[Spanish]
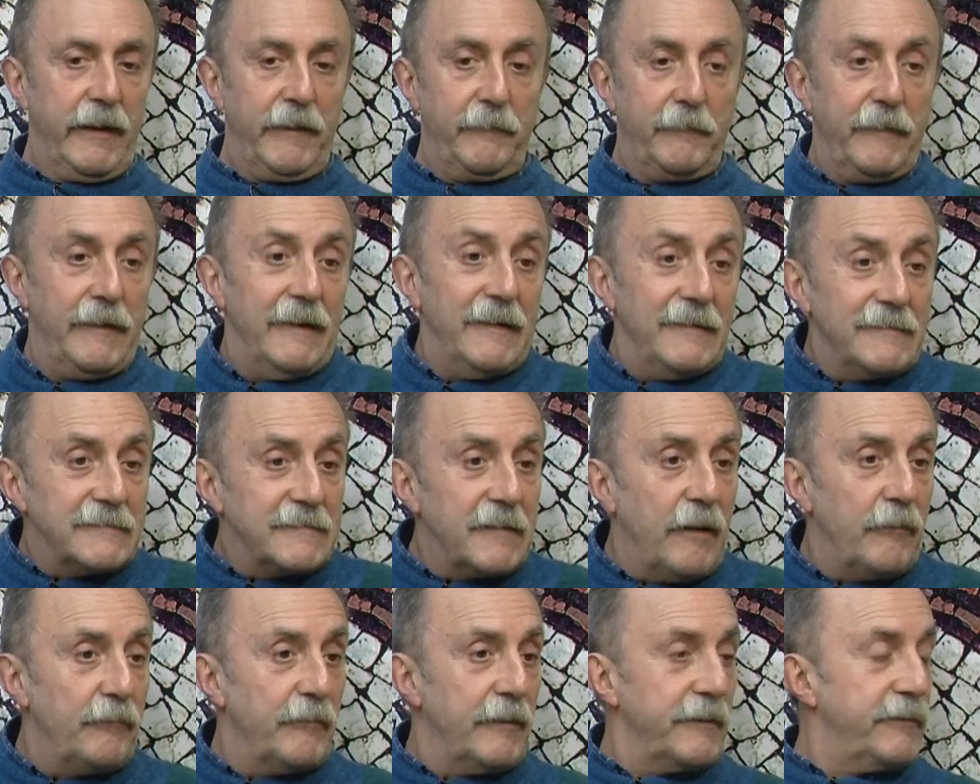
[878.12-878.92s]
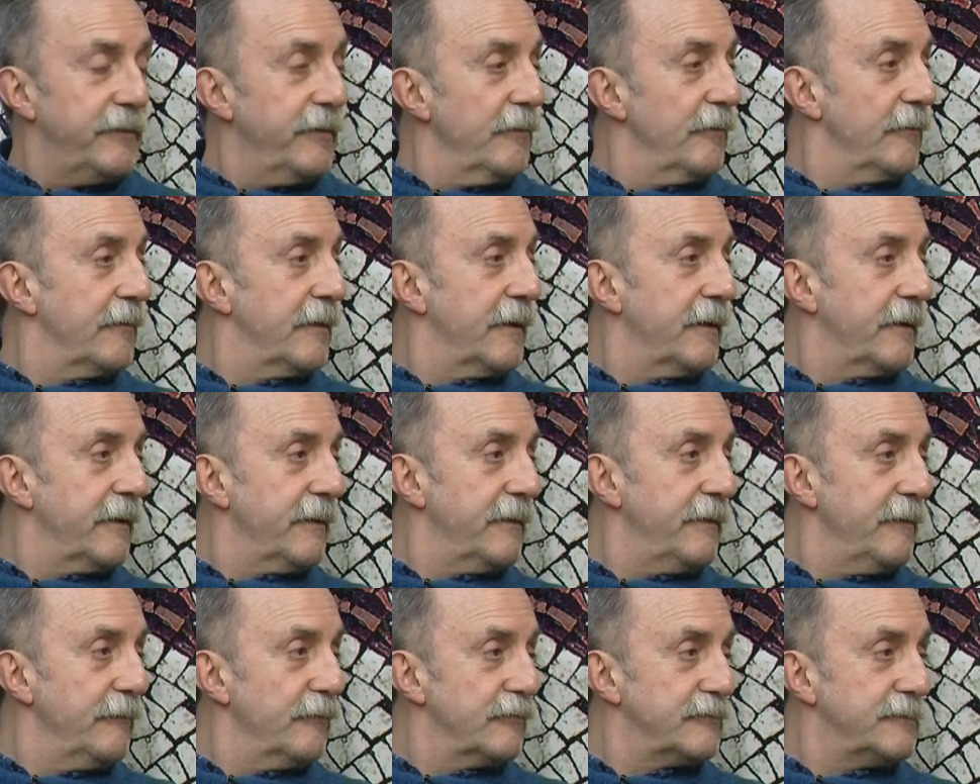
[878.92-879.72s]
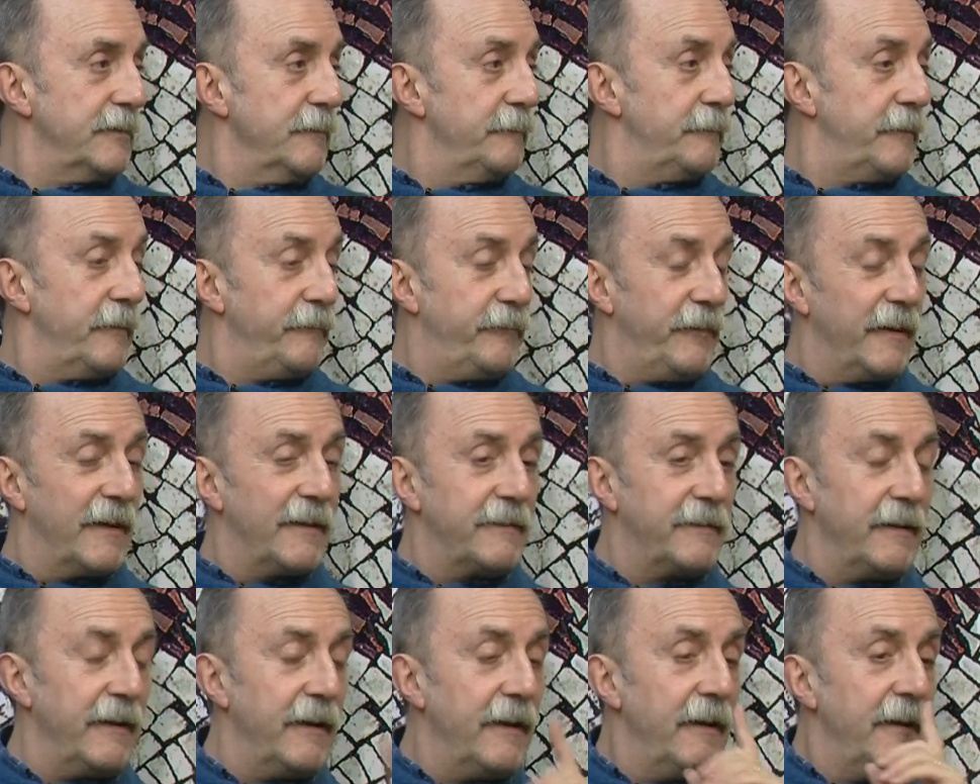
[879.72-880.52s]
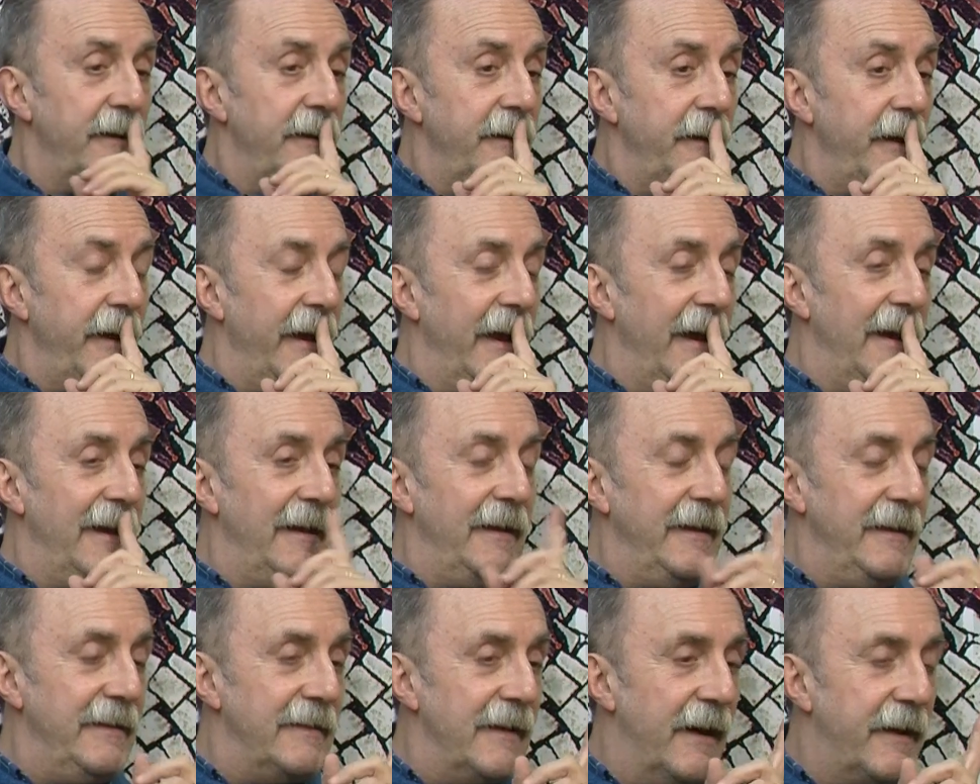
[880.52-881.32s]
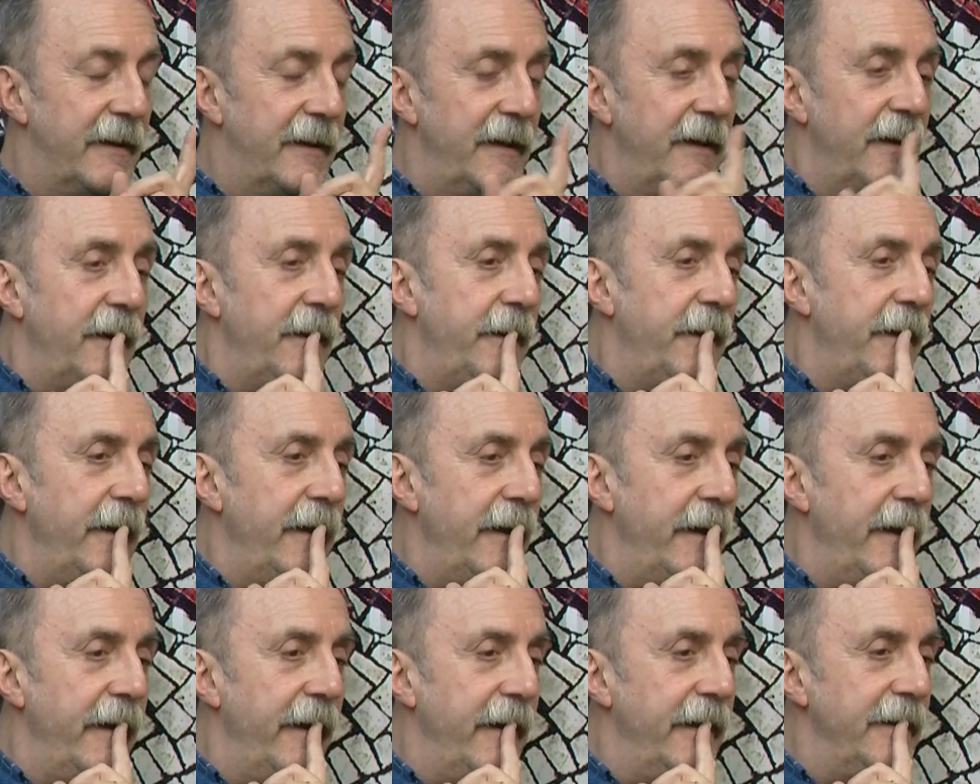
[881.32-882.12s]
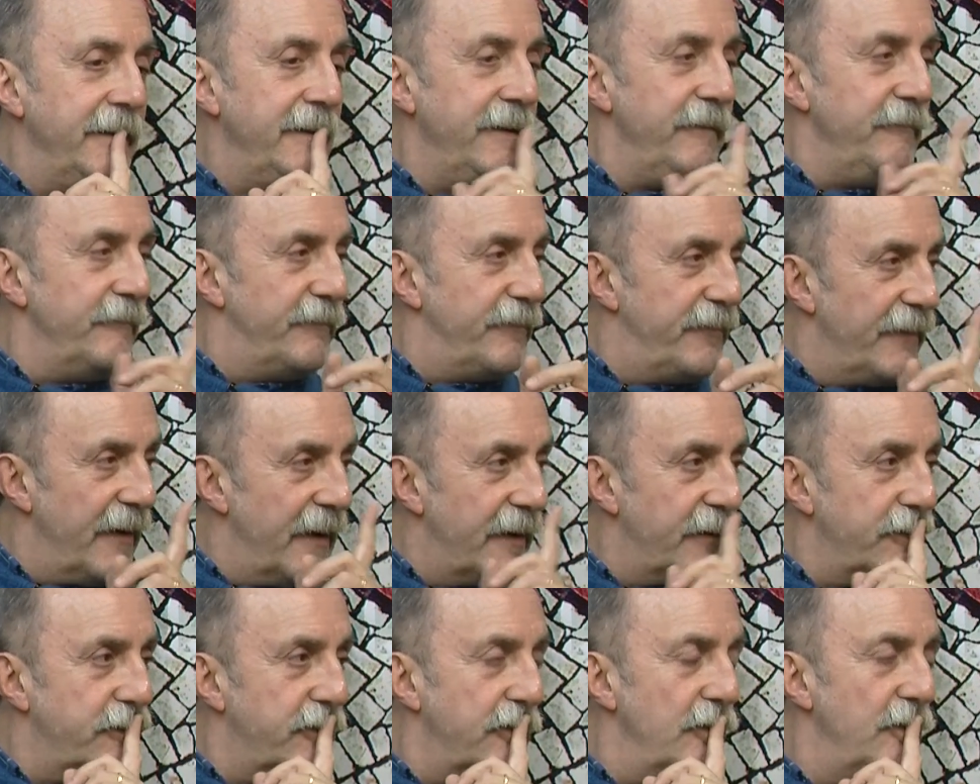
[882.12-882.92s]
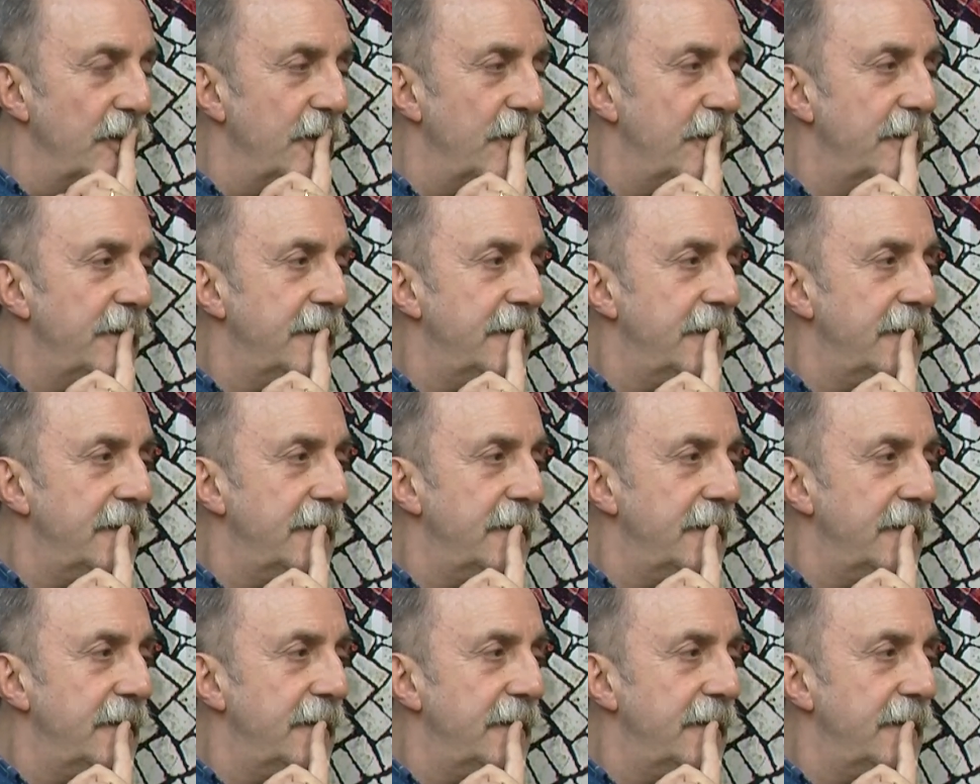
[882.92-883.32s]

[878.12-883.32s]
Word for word: y ver esa ovación que recibo siempre, fíjate, el Linares, en infarto,